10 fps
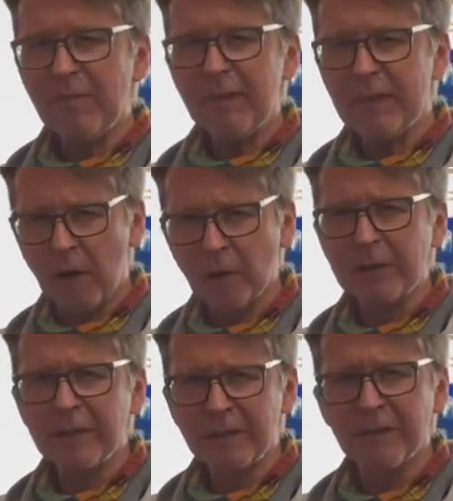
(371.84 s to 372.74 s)
Ja, und
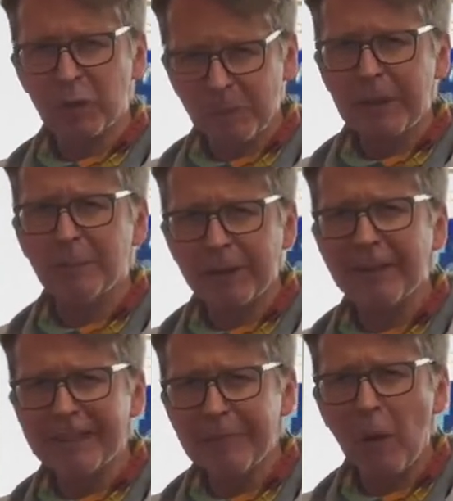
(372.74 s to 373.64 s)
das schmeckt man
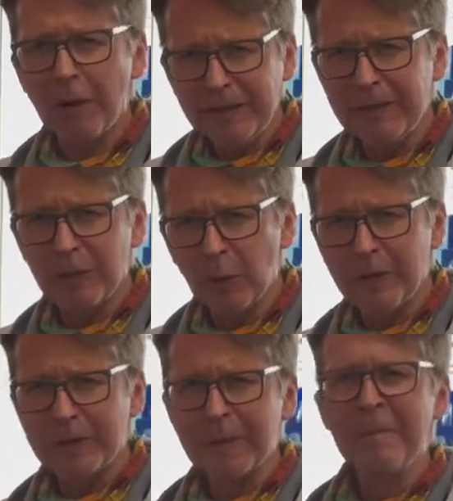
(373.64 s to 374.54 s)
jetzt eben auch richtig
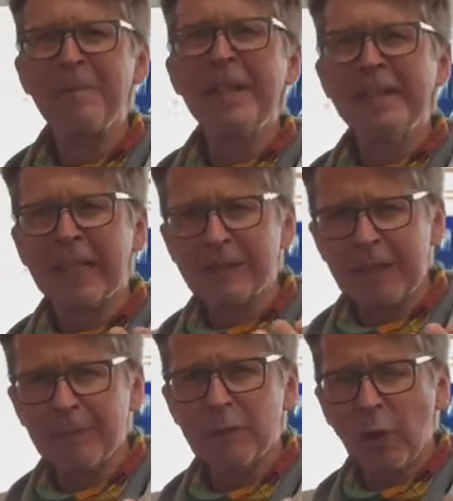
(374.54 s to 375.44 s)
deutlich, dass wir
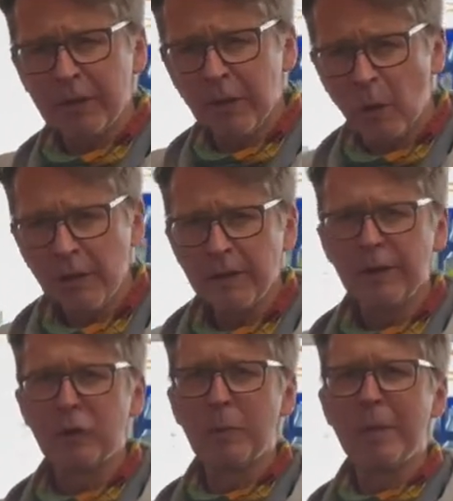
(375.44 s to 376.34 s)
eben doch eine ordentliche
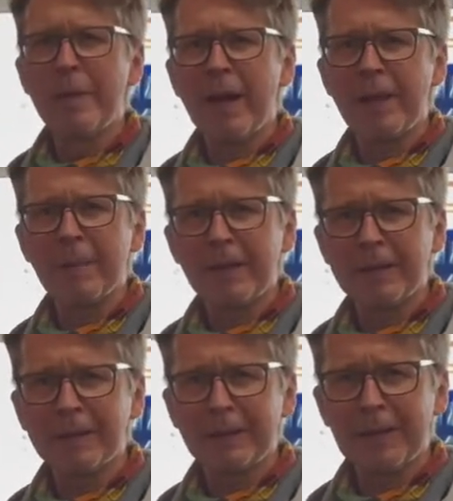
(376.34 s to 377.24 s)
Schippe mehr an
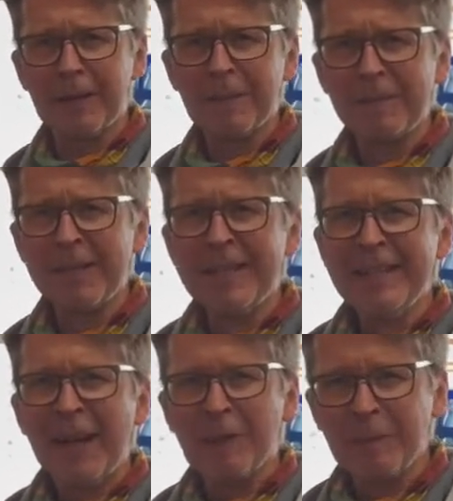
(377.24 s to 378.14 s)
Malz drin haben.
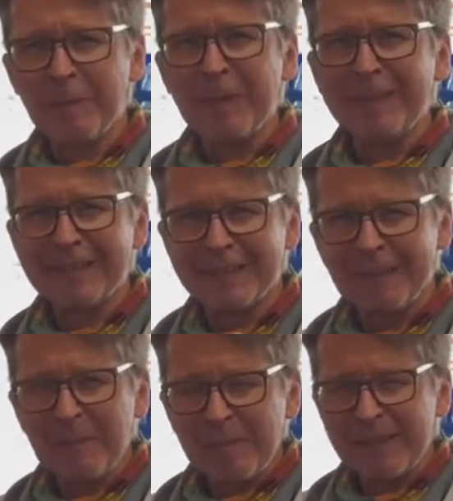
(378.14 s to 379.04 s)
Also dieses,
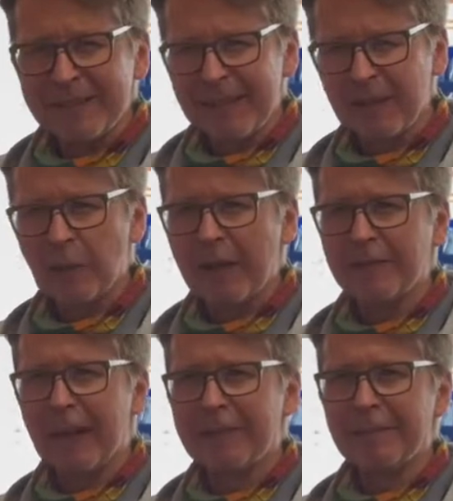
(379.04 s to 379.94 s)
ja, so ein,
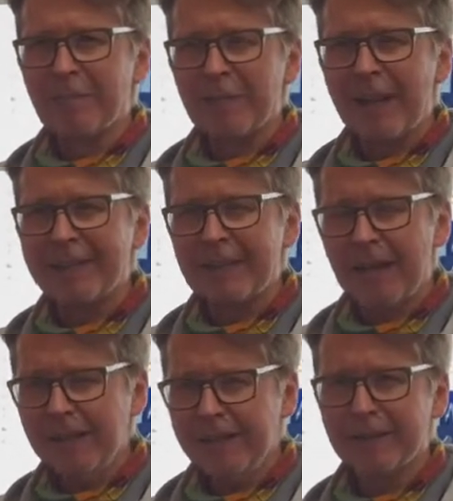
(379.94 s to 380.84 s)
ein, ein
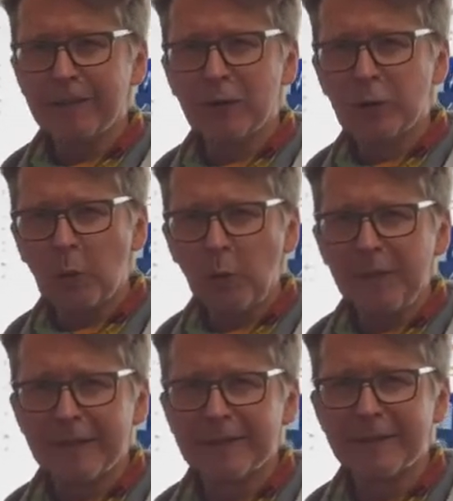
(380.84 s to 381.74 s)
kantiges,
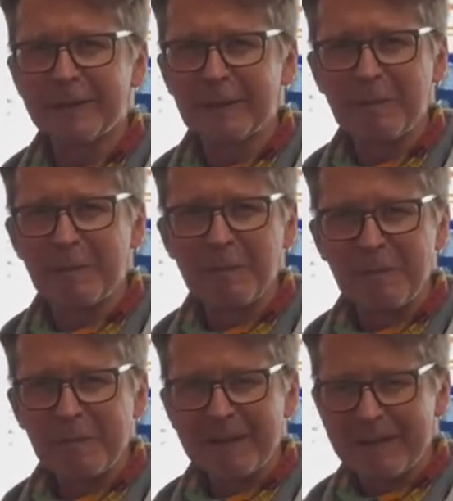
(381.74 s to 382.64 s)
strohiges äh,
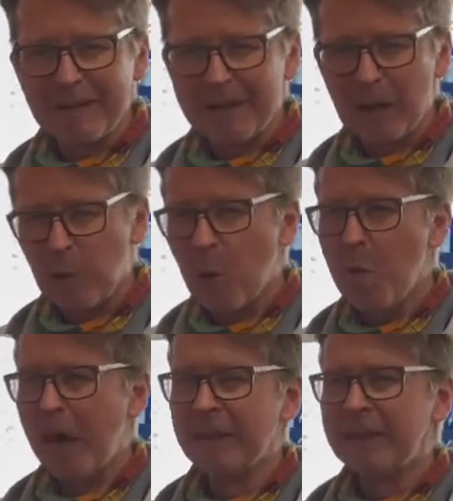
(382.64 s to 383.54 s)

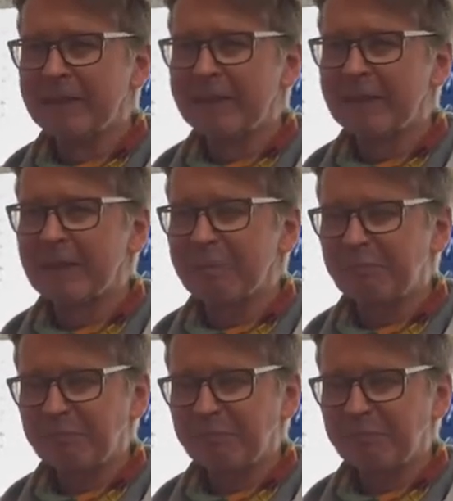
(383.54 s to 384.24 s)
Aroma, das,